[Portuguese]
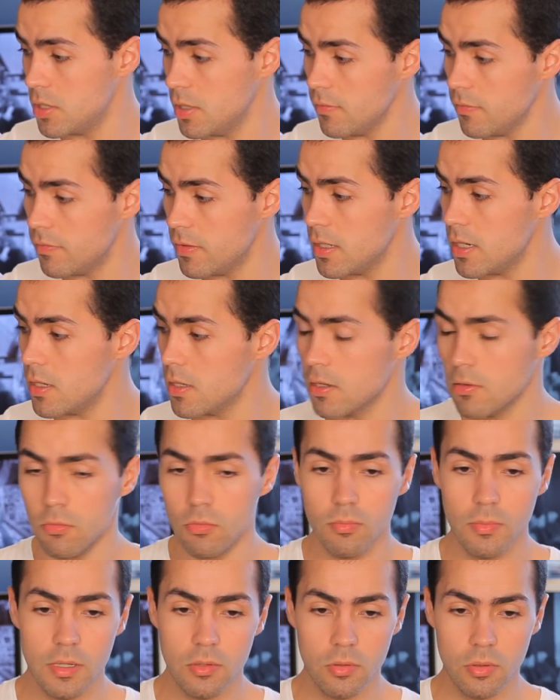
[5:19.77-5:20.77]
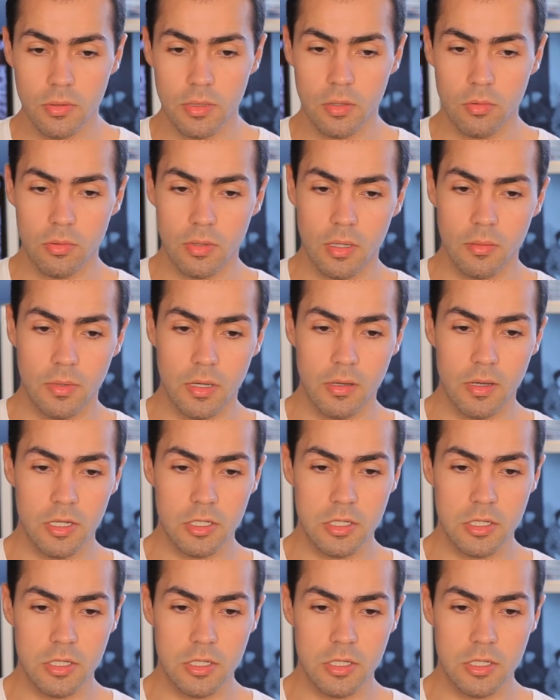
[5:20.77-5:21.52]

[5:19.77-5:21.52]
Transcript: já verem uma noção do tamanho.